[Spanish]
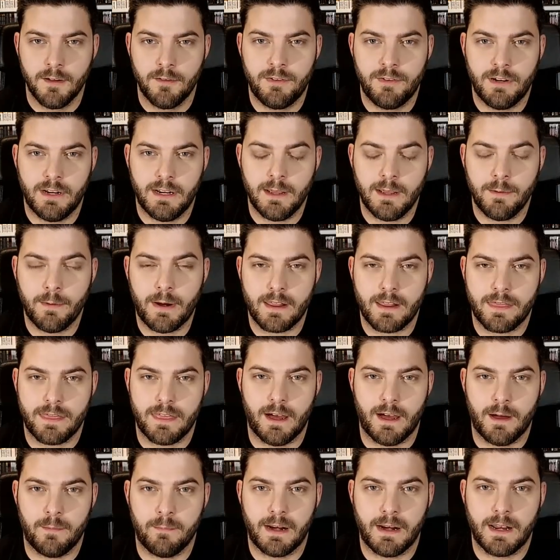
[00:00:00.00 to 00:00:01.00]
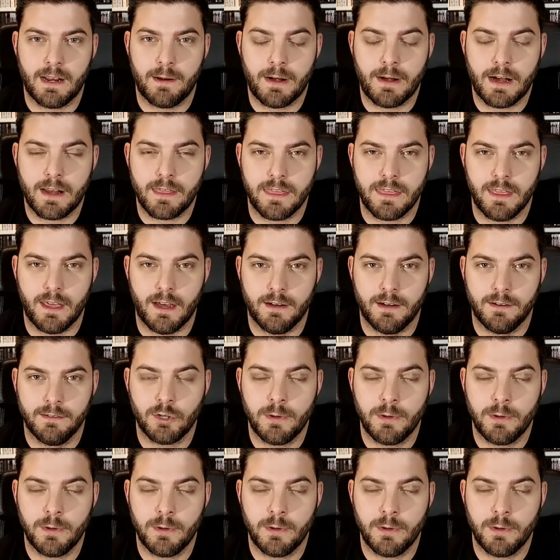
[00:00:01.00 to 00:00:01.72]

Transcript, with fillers: Flinibarcia, Vanabarcia,